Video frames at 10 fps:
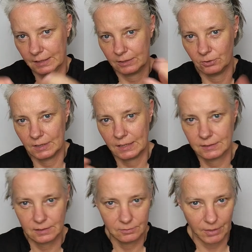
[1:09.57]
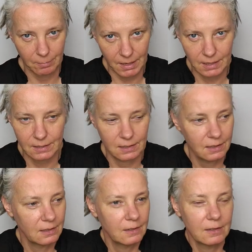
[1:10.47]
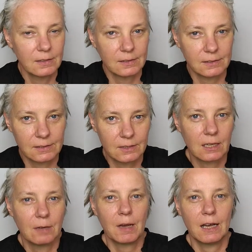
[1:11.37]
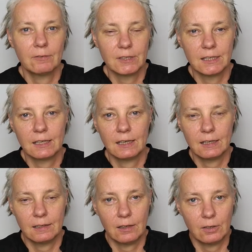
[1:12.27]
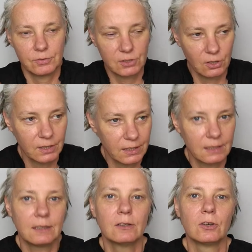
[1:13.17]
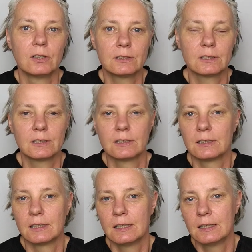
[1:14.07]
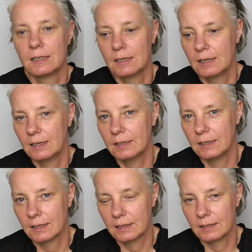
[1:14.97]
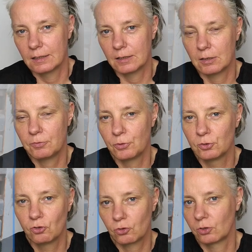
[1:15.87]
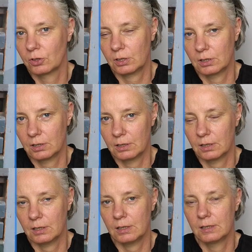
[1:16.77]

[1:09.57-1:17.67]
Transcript: Redundanzen vermeiden, dass nicht immer wieder aufs neue Leute ihre Fundstücke